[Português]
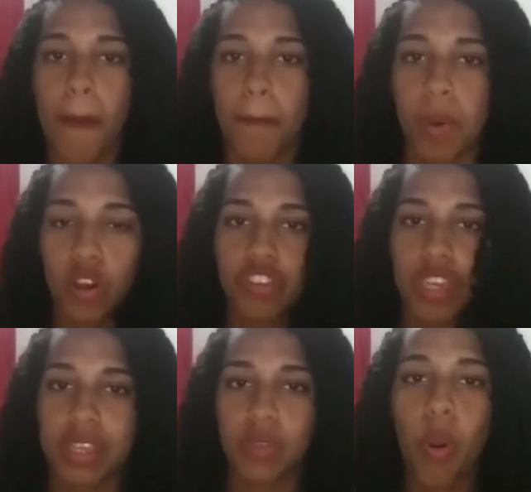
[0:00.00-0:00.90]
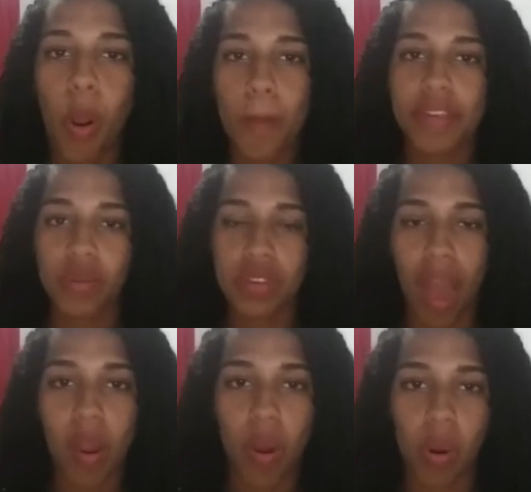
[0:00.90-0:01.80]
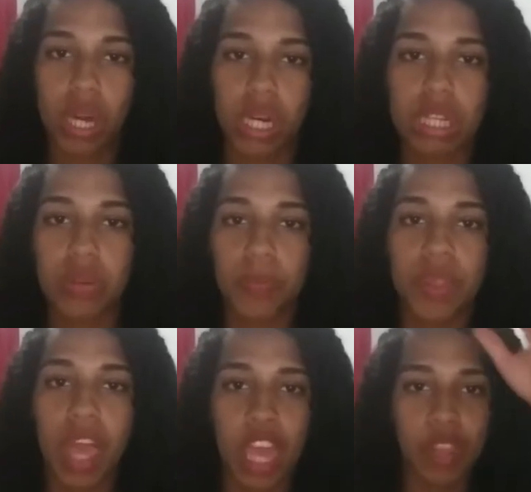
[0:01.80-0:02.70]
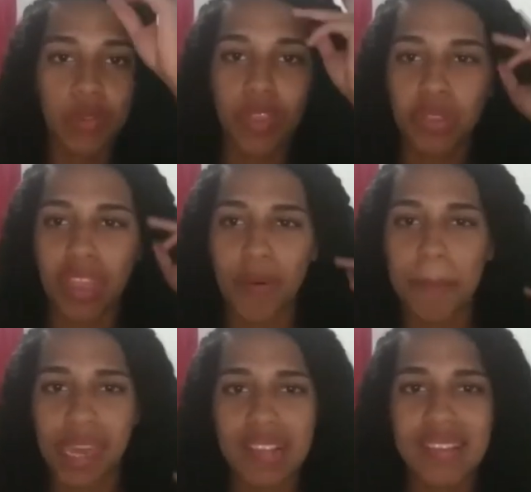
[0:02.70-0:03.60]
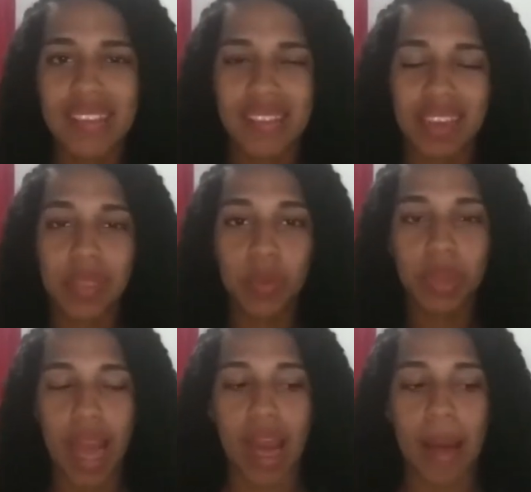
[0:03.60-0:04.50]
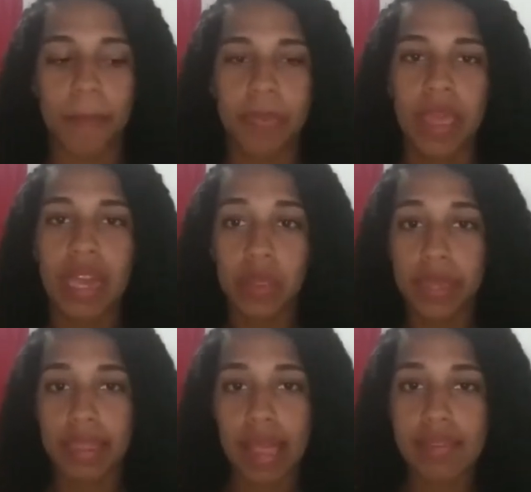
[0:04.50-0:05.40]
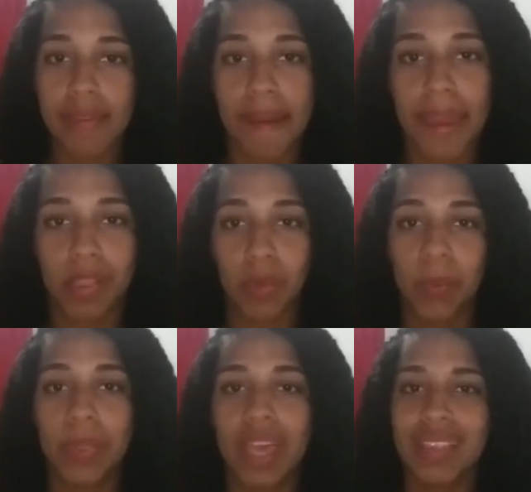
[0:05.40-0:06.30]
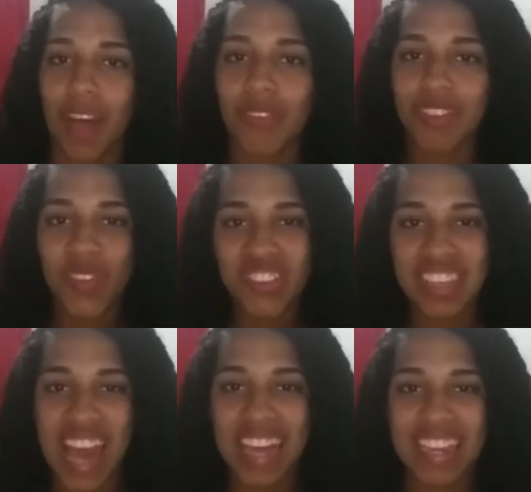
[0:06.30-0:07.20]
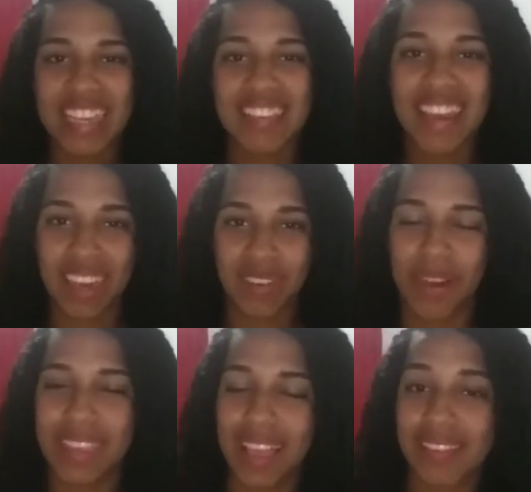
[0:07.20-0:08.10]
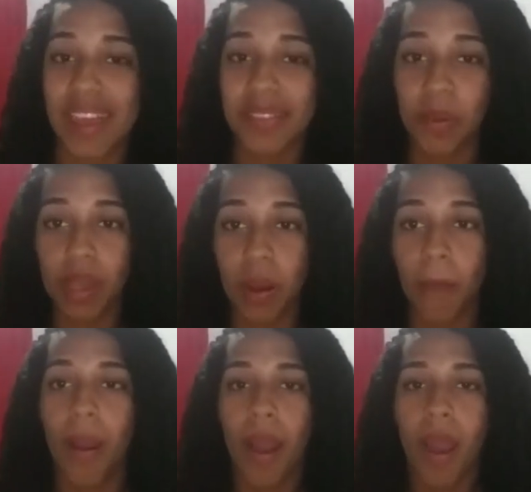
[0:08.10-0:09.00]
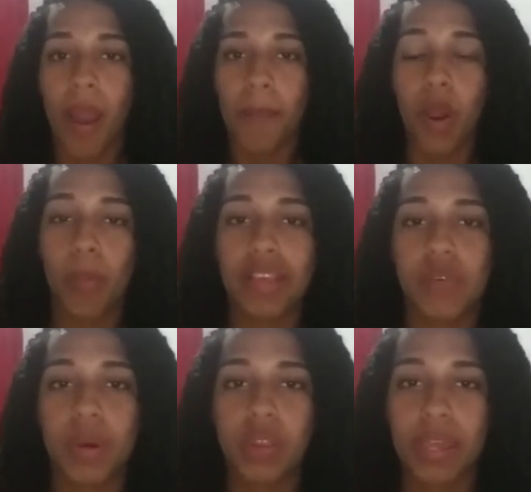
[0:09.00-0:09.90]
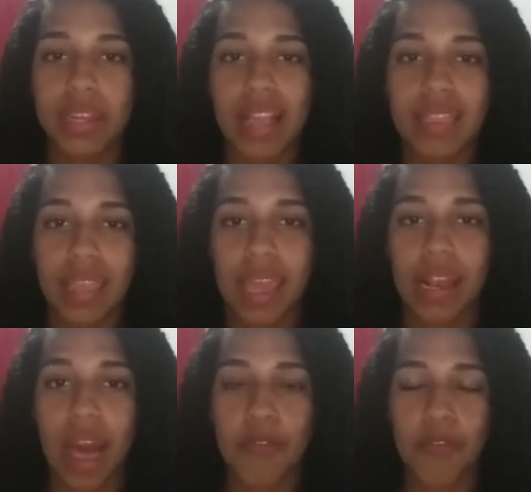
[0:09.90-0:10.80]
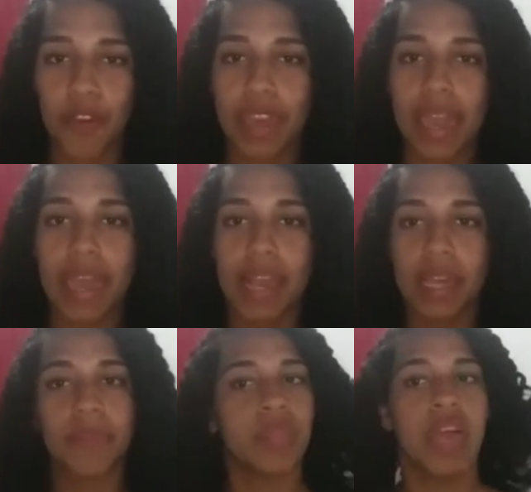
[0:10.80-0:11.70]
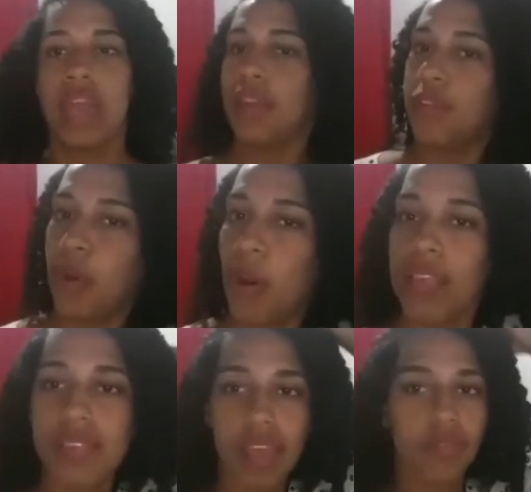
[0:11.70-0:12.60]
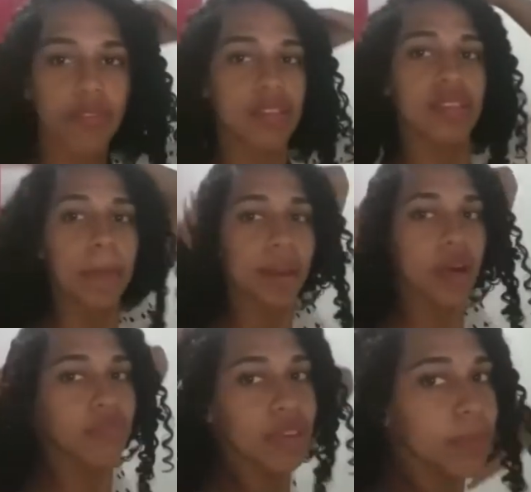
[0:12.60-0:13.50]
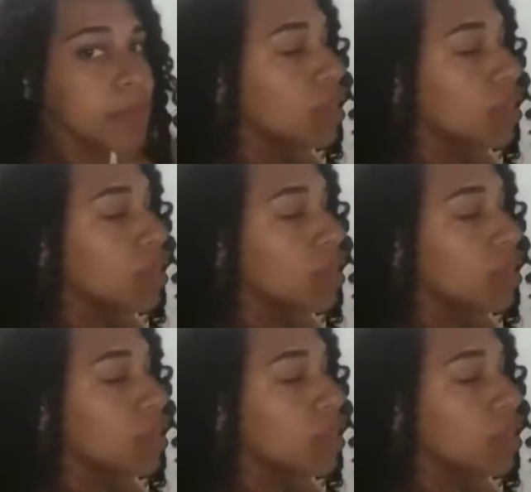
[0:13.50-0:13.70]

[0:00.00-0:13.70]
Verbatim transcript: Bom, gente, no começo, quando eu tava colocando, eu, não, eu tava meio assim, dizendo que não ia que não ia dar certo. Tava fazendo as carinhas, será que vai dar certo ou não? Bom, mas quando eu hidratei, lavei ele, ele ficou assim, a ver se dá pra ver.